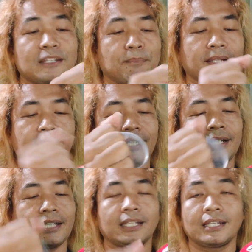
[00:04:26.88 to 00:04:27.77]
seperti
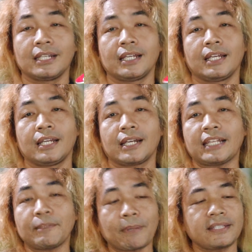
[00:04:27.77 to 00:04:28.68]
ini. Nanti
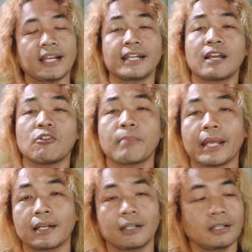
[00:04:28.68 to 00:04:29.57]
pasti ada yang
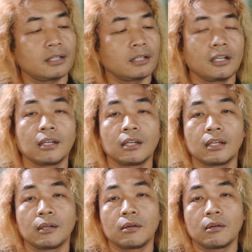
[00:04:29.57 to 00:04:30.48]
komen.
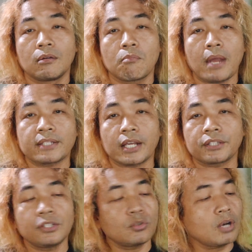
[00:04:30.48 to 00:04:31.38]
Masa
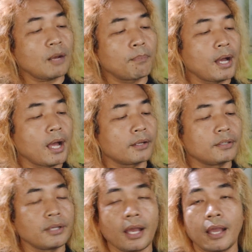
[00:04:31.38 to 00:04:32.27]
kecil kurang
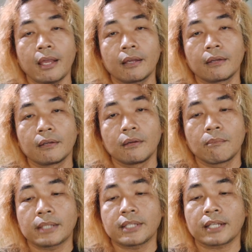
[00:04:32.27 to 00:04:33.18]
bahagia,
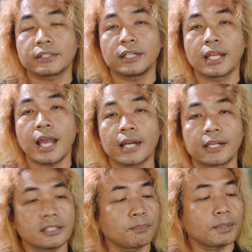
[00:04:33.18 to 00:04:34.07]
masa kecil nggak ada
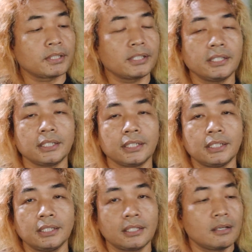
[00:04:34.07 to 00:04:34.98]
seperti ini,
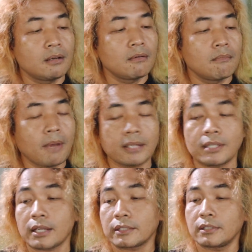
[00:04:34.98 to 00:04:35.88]
masa
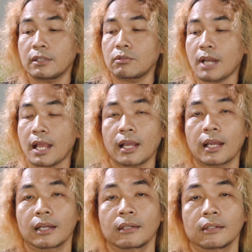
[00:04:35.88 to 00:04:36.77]
kecil
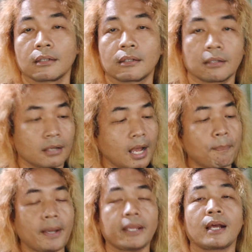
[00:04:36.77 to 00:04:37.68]
kurang
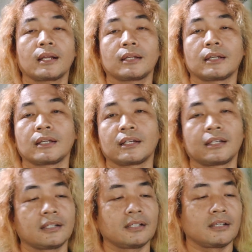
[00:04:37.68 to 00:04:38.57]
apa ya? Nah,
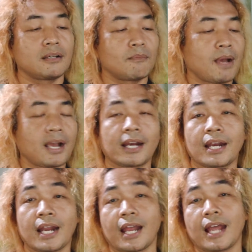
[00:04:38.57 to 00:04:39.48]
makanan
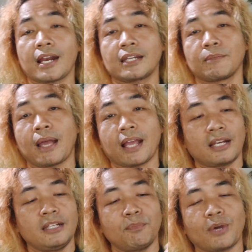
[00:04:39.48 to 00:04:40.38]
anak-anak dimakan
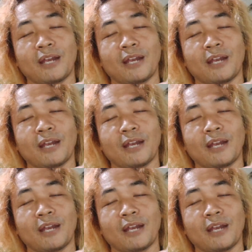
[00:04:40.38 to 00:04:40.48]
ini bukan